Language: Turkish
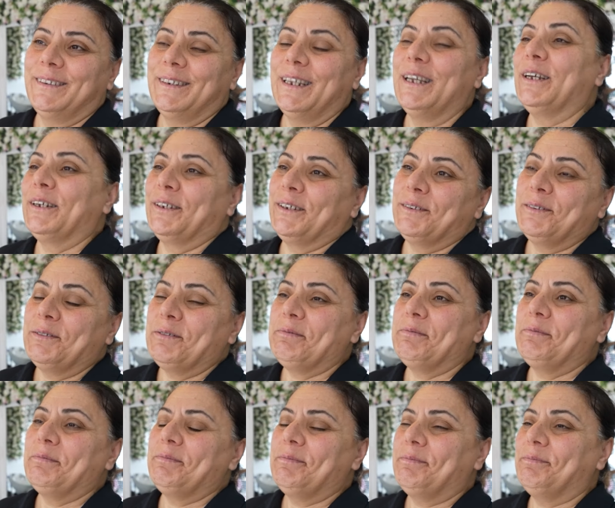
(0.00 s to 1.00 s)
eh, yeah.
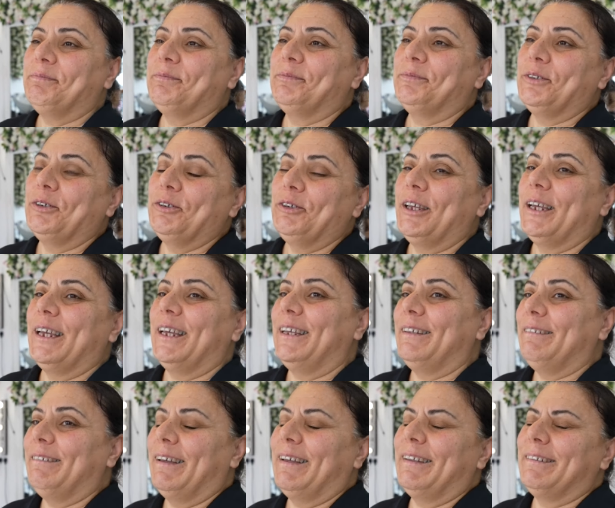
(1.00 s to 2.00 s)

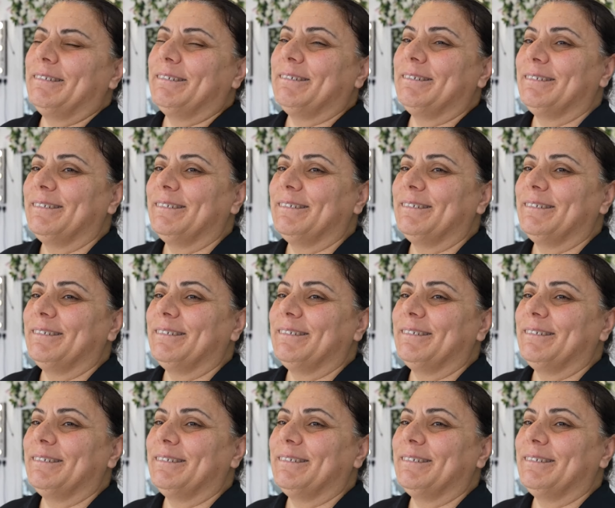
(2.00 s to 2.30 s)
Okay, 10, 10,